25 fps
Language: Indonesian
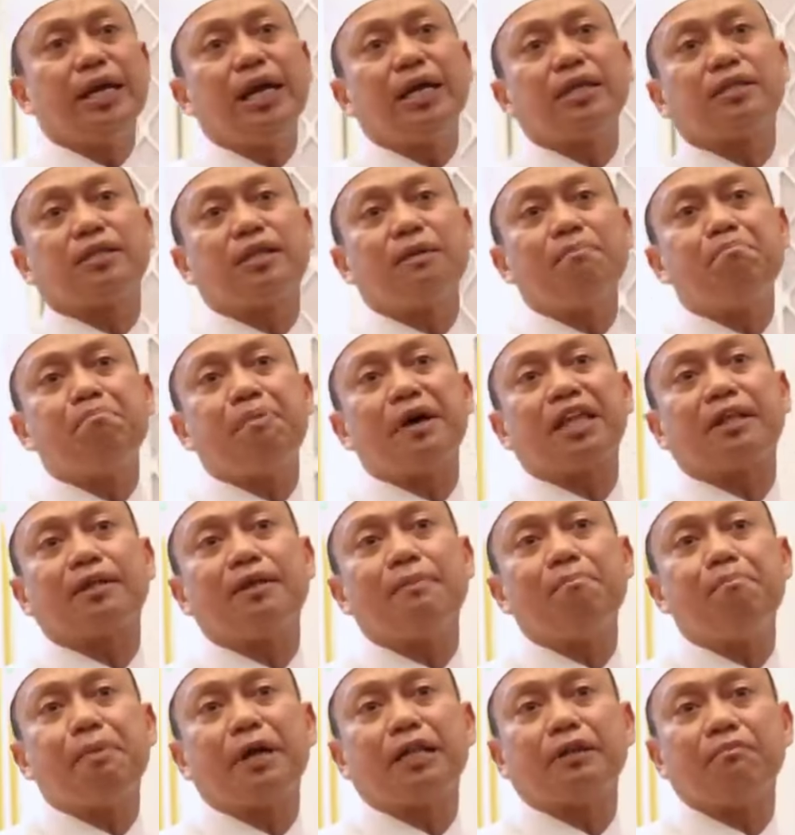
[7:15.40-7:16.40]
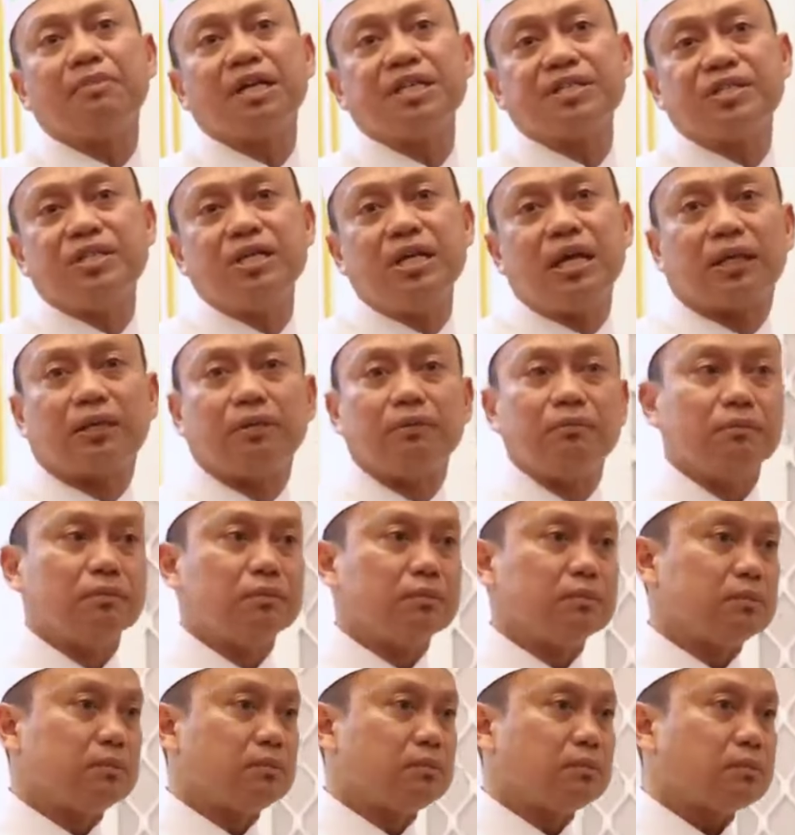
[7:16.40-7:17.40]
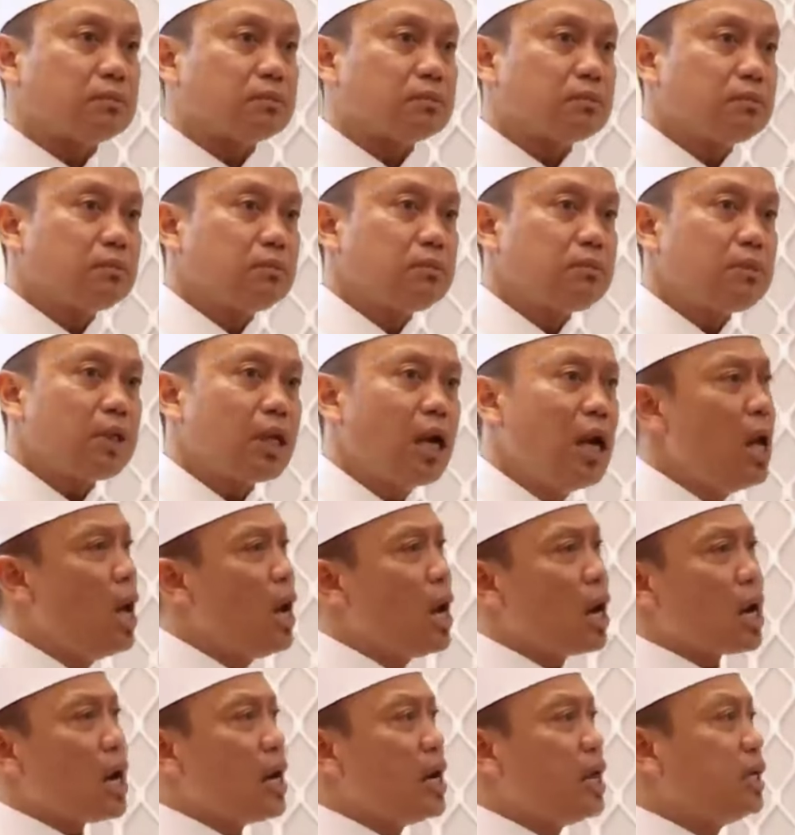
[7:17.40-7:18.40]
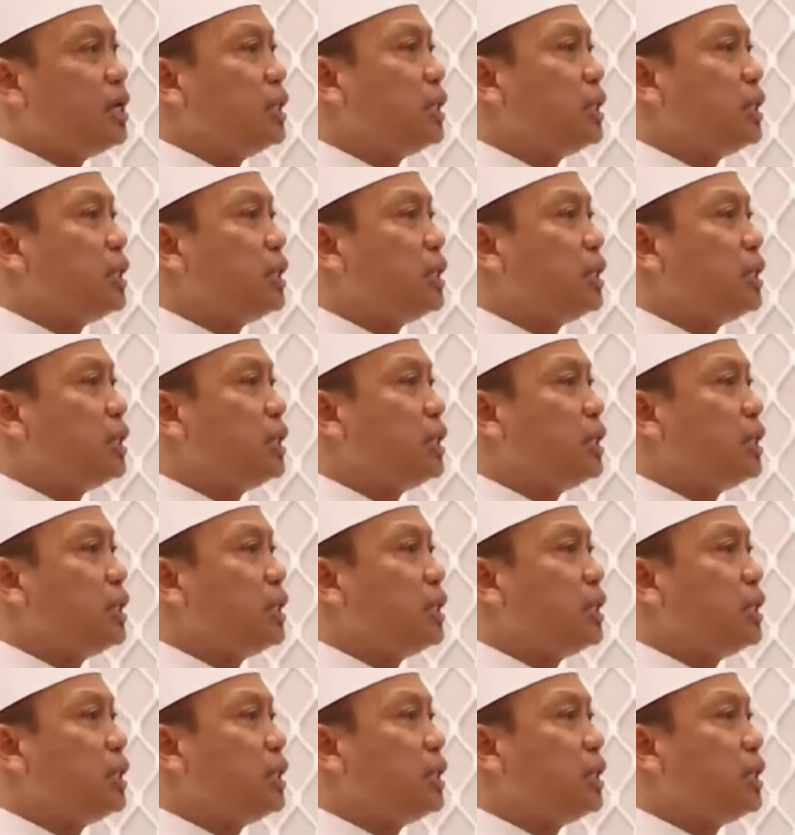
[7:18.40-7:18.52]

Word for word: dengan tempat-tempat maksiat. Karena